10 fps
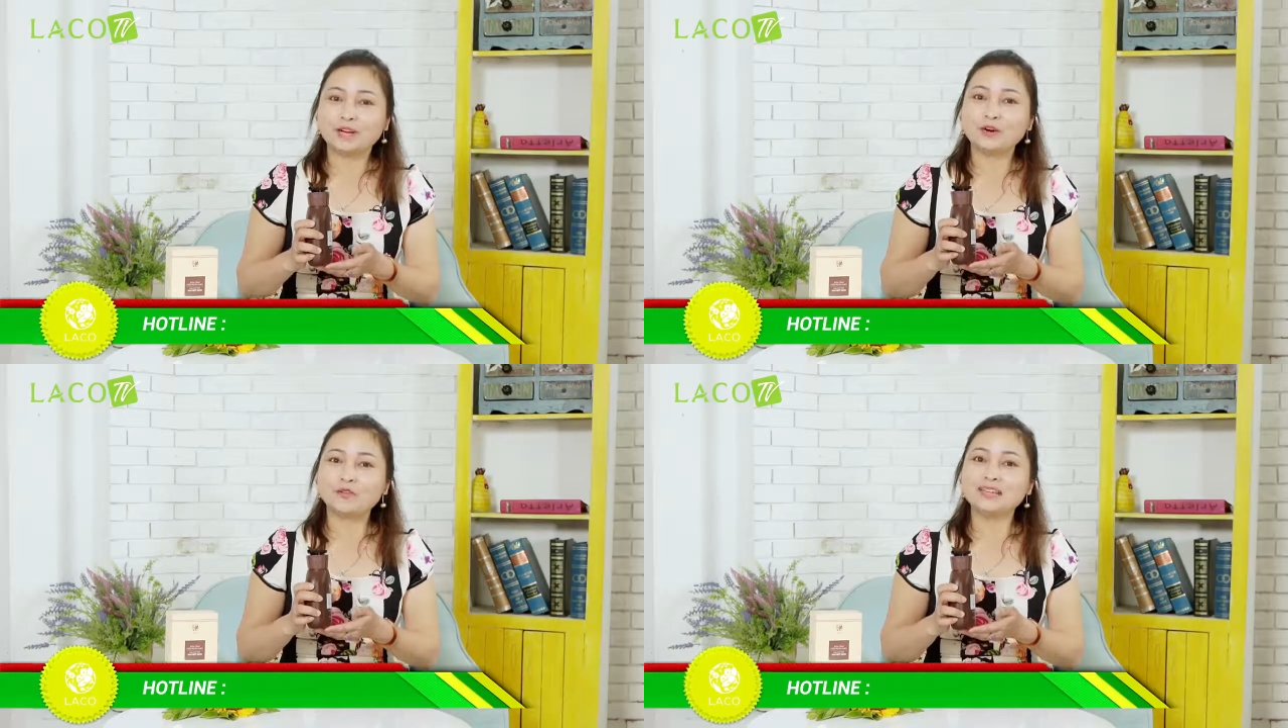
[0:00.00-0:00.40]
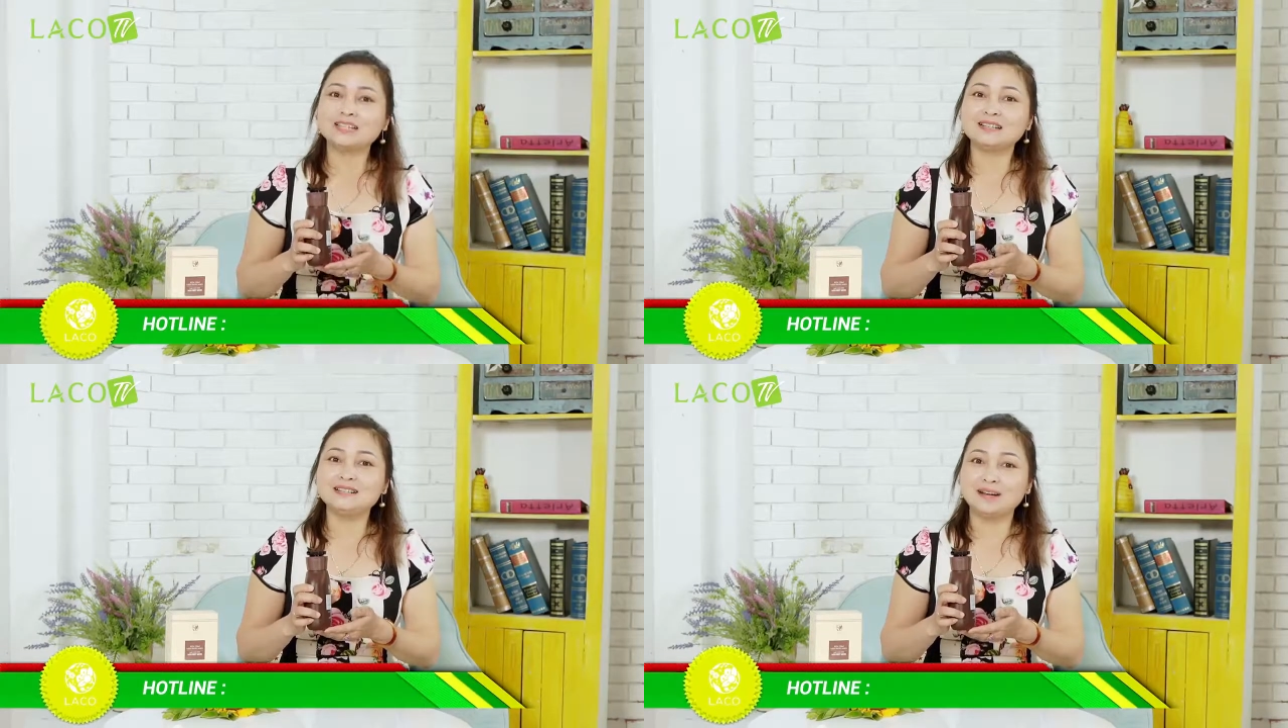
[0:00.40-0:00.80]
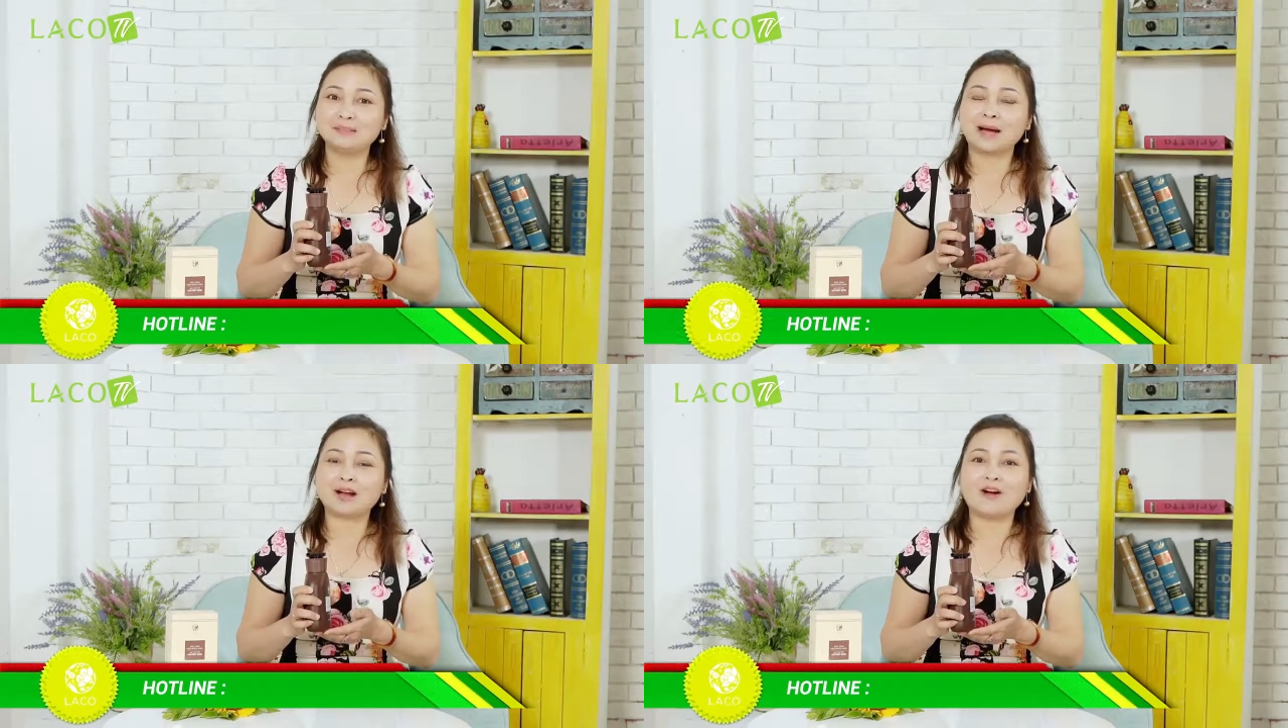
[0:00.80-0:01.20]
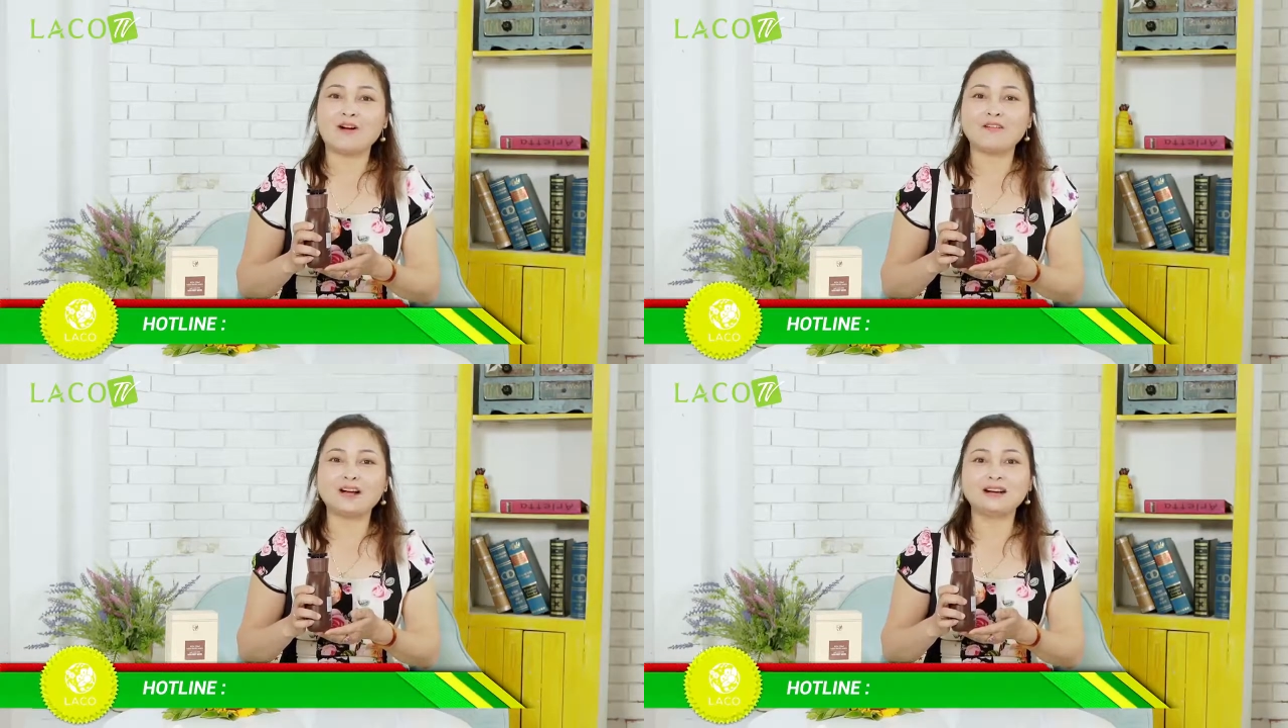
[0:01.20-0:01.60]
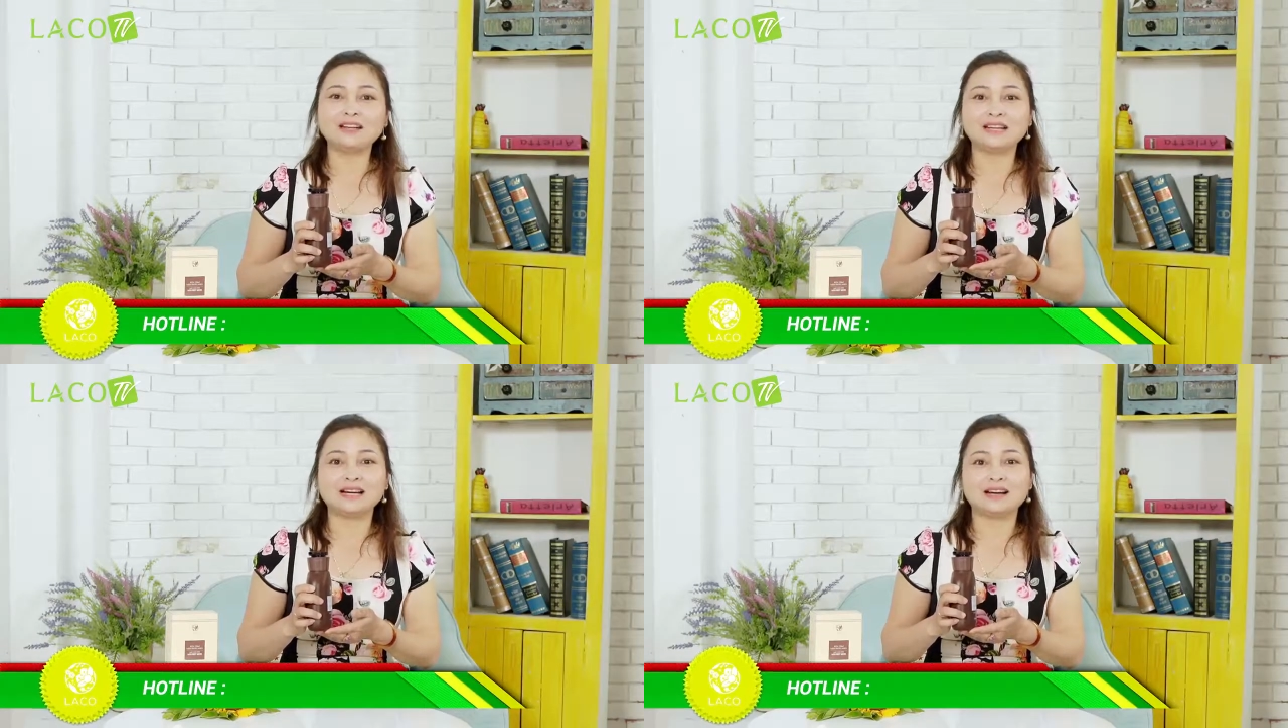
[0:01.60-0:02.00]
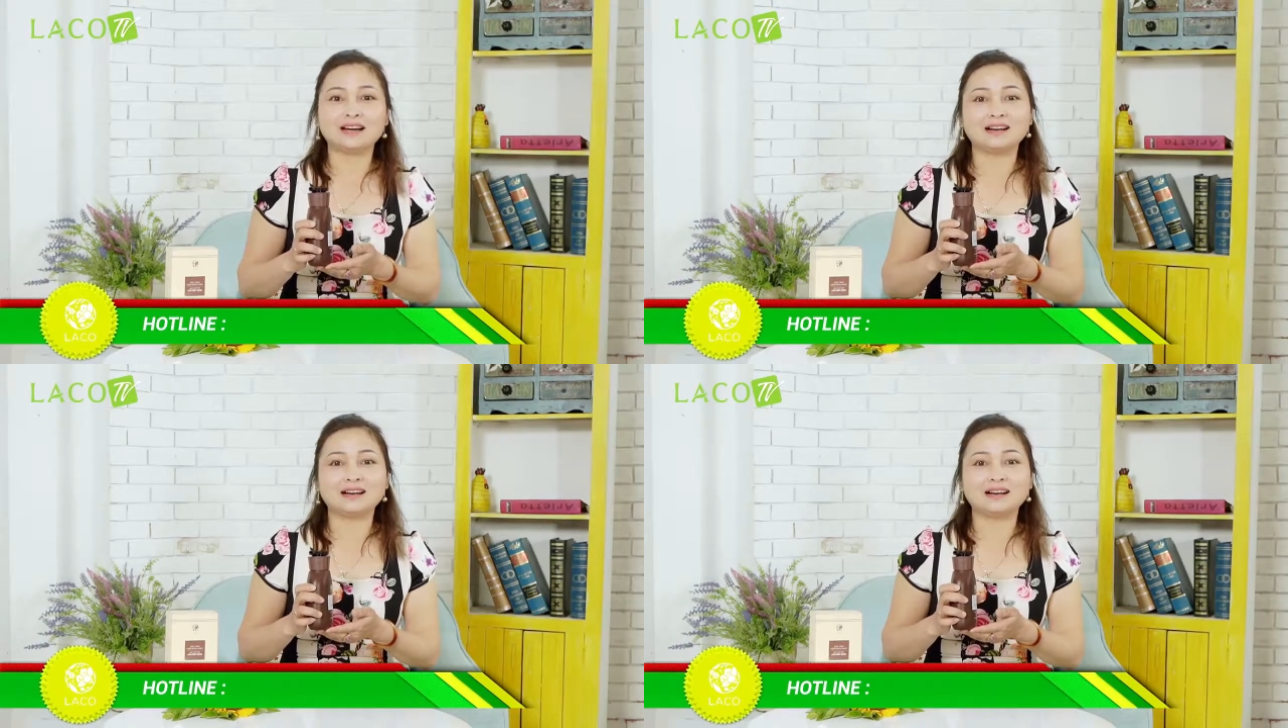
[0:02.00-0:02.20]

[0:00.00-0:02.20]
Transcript: Đối với những người mà có cơ địa